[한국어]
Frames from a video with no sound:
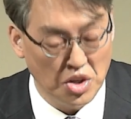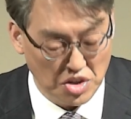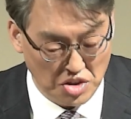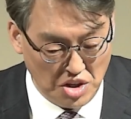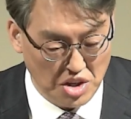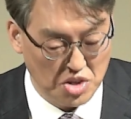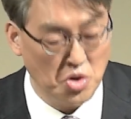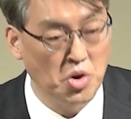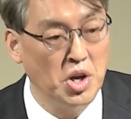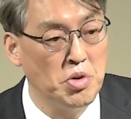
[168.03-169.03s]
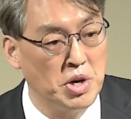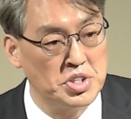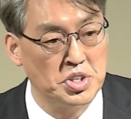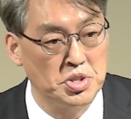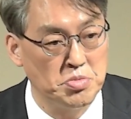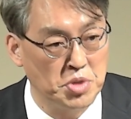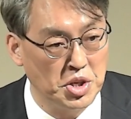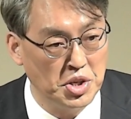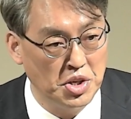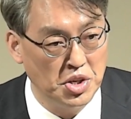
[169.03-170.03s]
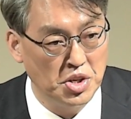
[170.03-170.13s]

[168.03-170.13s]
근데 교회 와서는 뭐예요?